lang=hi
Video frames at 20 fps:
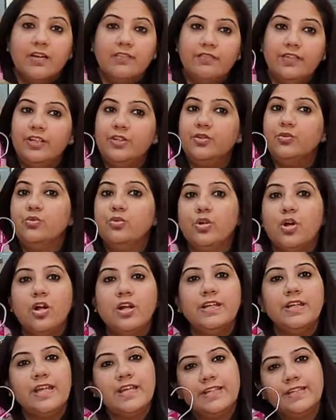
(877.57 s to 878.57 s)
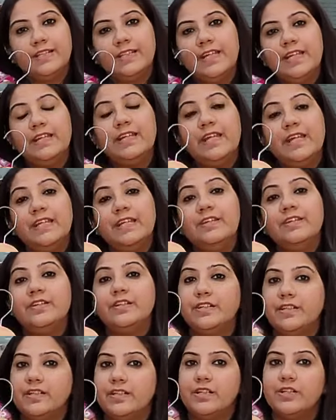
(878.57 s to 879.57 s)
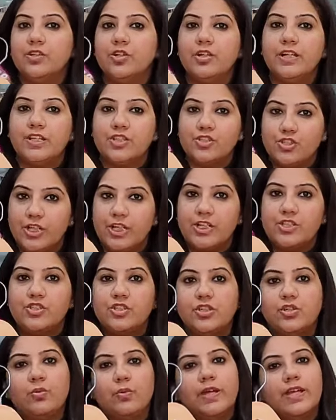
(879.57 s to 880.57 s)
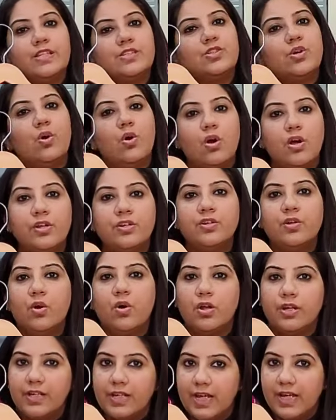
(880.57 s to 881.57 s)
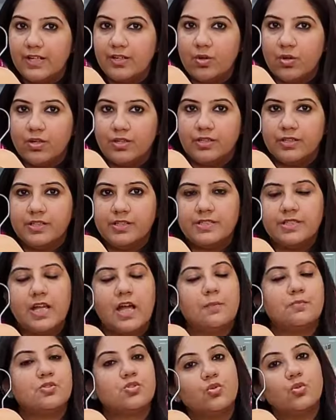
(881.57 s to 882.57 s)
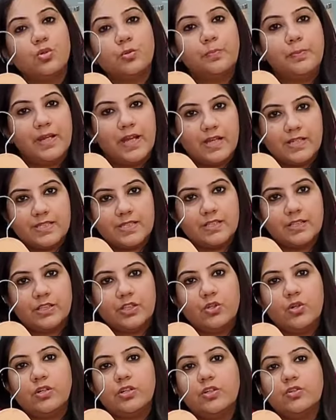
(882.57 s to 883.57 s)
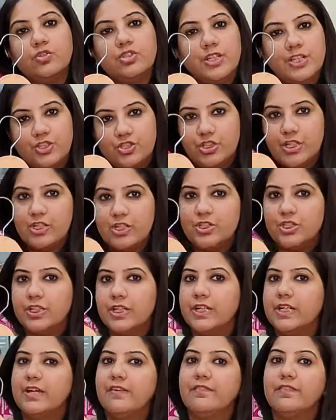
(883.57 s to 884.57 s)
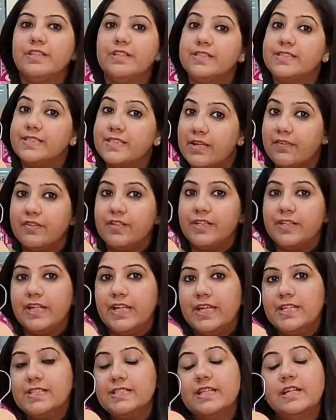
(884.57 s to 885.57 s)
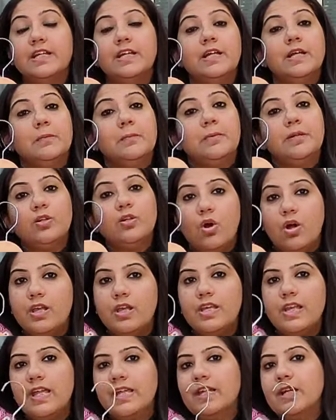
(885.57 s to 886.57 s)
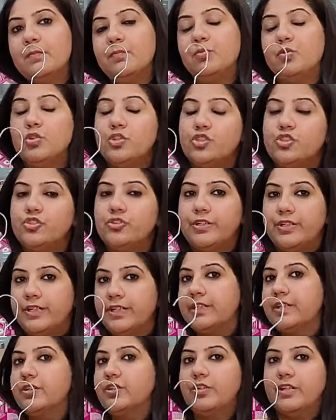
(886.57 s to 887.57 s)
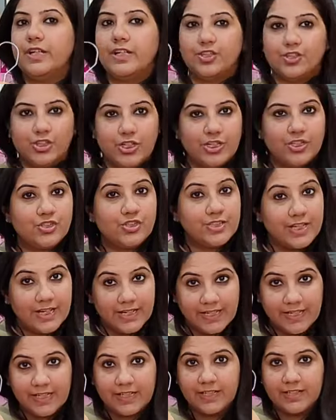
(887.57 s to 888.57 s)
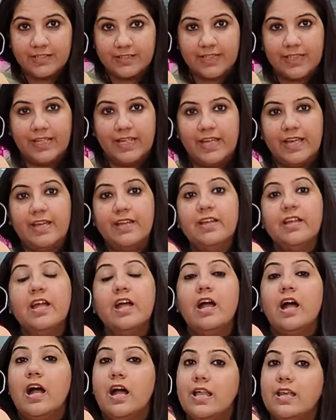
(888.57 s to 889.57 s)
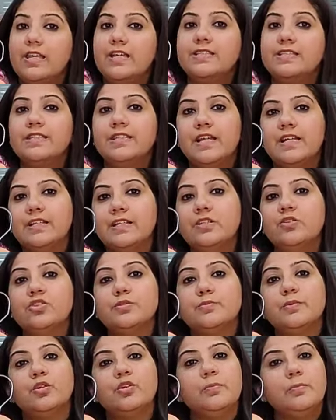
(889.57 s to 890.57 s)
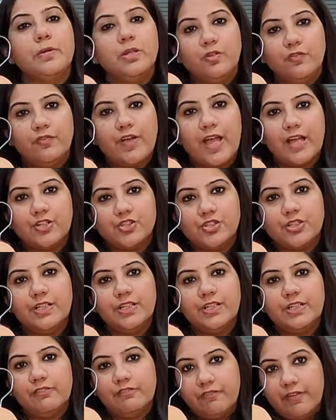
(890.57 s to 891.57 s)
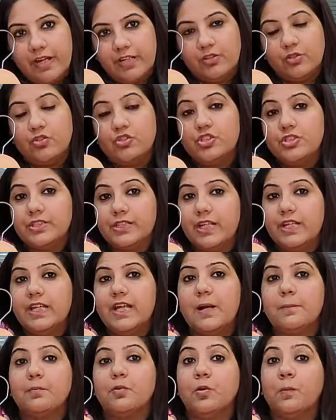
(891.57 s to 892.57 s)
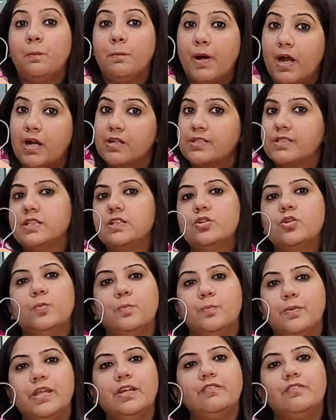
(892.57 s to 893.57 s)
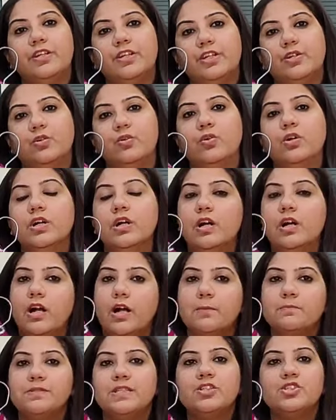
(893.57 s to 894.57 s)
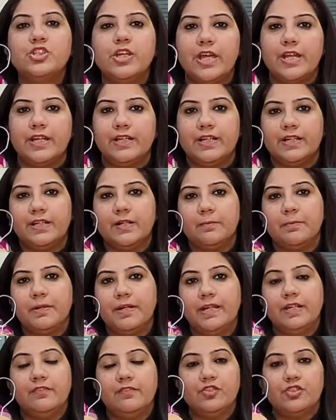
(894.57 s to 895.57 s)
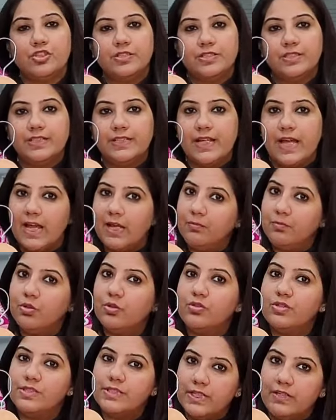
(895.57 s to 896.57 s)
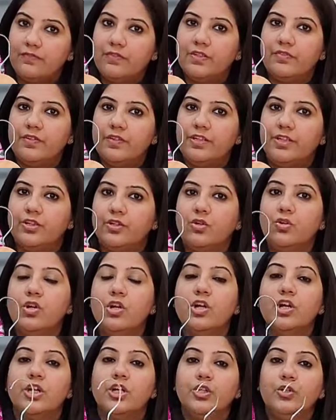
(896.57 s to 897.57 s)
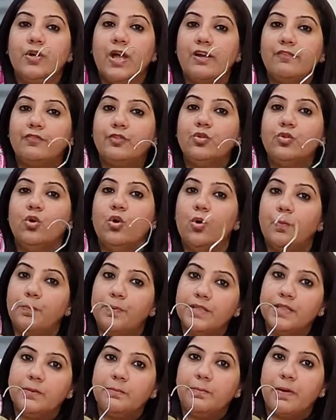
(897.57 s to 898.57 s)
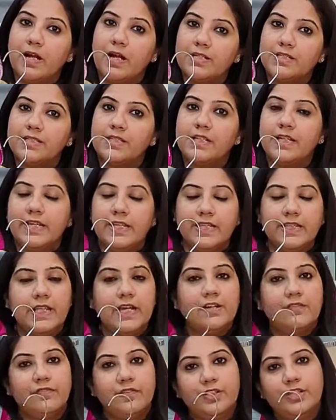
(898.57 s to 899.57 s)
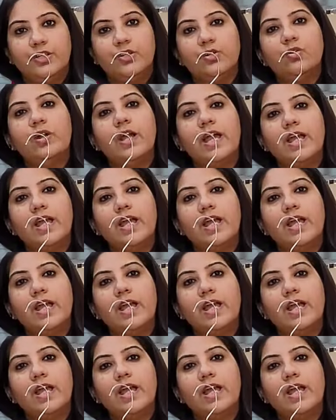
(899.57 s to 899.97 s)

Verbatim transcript: वी डू नॉट एंटरटेन एनी रिटर्न और एक्सचेंज रिक्वेस्ट ऑन ऑनलाइन ऑर्डर्स आप स्टोर पर आ सकते हो अगर कुछ एक्सचेंज करना है विद इन सेवन डेज बट ऑनलाइन हम कुछ रिटर्न और एक्सचेंज नहीं करते हैं अनलेस एंड अंटिल उसमें कोई मैन्युफैक्चरिंग डिफेक्ट हो जिसके लिए आपको पार्सल ओपनिंग वीडियो हमसे शेयर करना पड़ेगा विच इज द टाइम यू रिसीव द वीडियो यू हैव टू ओपन द पार्सल इन दैट वीडियो